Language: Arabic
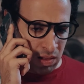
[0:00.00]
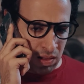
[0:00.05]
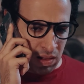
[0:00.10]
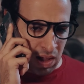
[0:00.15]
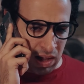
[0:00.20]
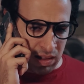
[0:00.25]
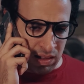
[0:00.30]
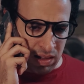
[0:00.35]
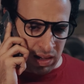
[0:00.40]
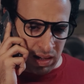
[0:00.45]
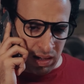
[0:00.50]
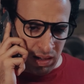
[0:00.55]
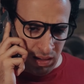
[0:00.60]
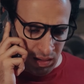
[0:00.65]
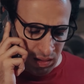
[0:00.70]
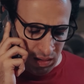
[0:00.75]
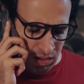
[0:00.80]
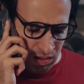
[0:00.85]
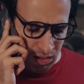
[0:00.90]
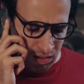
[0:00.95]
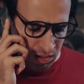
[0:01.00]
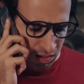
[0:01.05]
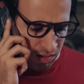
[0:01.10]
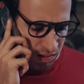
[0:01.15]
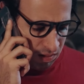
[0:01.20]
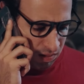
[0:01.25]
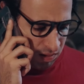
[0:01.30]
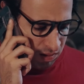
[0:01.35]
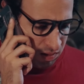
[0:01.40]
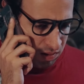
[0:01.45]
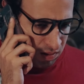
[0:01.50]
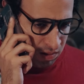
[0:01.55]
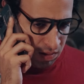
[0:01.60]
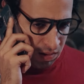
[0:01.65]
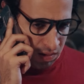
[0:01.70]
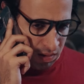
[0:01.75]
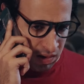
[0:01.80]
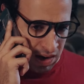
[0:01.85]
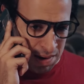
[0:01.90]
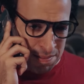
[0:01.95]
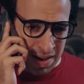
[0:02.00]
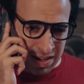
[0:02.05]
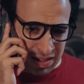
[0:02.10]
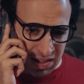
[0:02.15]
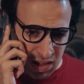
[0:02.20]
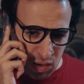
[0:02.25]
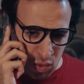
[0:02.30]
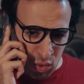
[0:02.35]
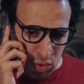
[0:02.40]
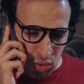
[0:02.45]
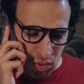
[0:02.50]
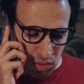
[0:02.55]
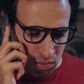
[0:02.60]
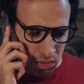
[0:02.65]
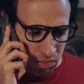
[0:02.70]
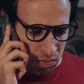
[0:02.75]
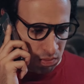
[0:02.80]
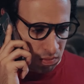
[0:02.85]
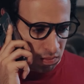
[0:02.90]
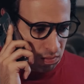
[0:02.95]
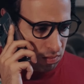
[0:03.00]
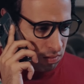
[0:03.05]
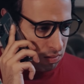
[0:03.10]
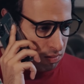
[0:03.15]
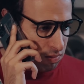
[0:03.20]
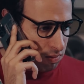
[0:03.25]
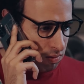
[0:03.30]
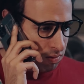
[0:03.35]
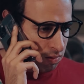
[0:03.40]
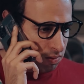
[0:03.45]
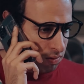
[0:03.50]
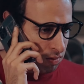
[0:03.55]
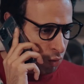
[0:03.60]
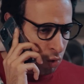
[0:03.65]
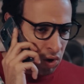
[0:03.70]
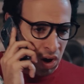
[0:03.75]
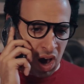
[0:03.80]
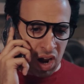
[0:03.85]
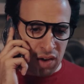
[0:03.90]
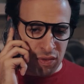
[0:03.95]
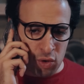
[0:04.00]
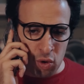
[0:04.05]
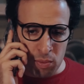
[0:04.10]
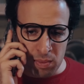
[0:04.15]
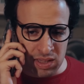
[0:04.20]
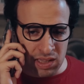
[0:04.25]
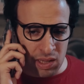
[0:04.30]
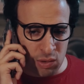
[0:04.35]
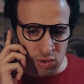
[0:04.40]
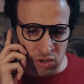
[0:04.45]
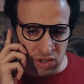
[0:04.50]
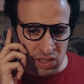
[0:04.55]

ده قد ايه لما يستووا وانا اعرف ان هم استووا